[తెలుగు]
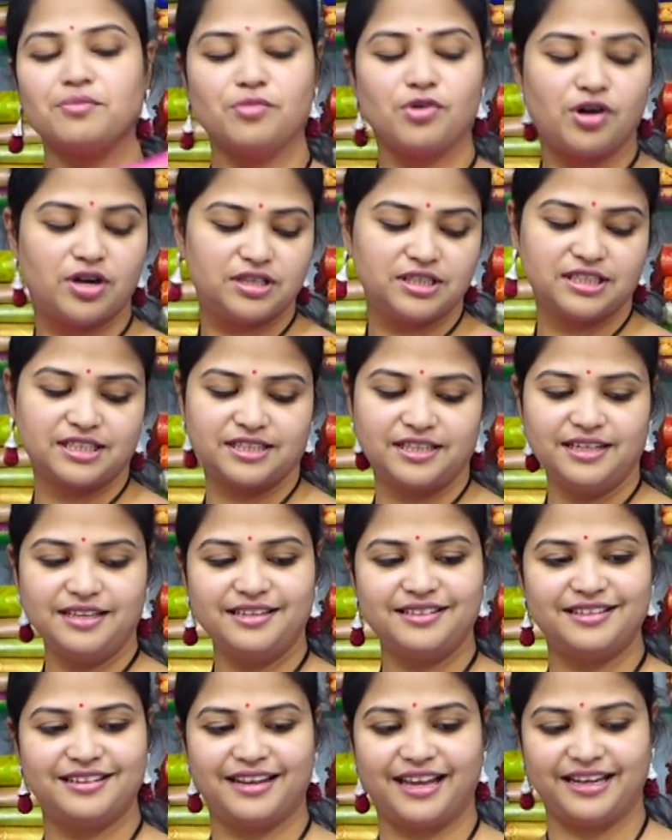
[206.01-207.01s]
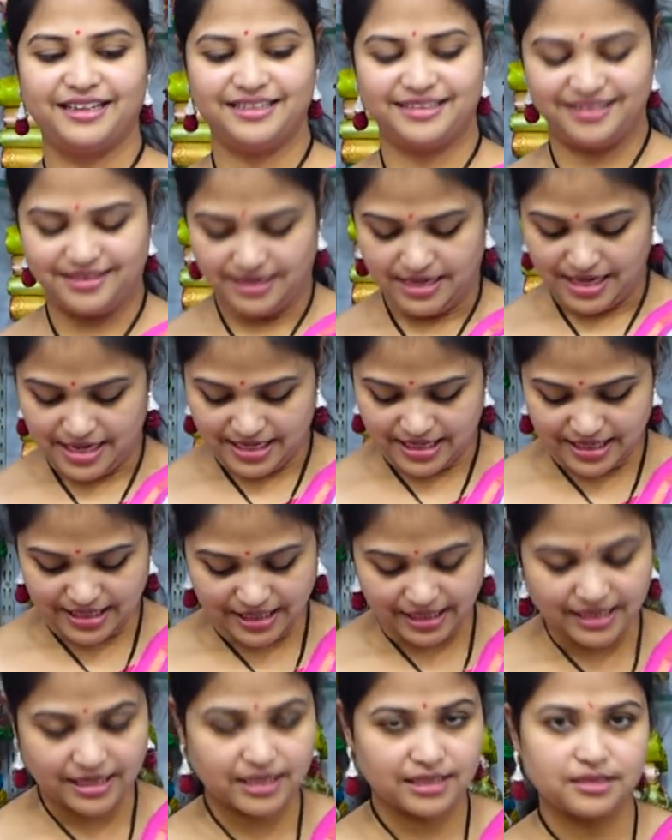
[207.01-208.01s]
బాగుంది కదా లైట్ ఈ
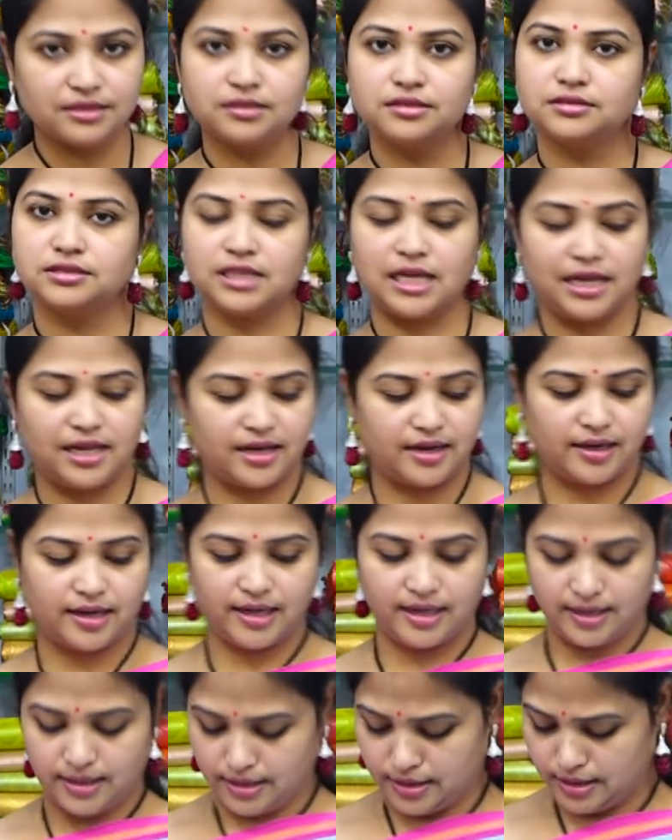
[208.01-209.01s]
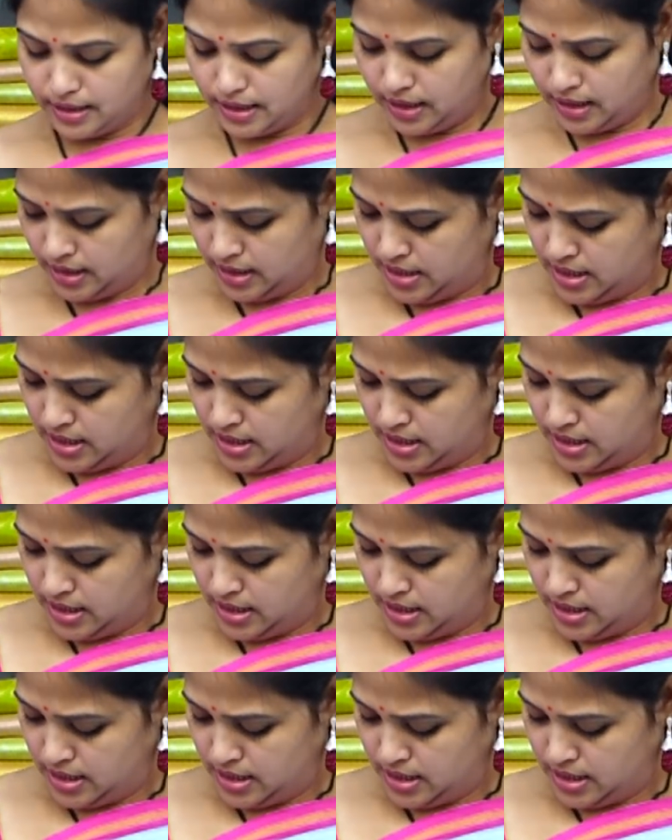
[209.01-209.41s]
కలర్ చాలా రేర్ అండి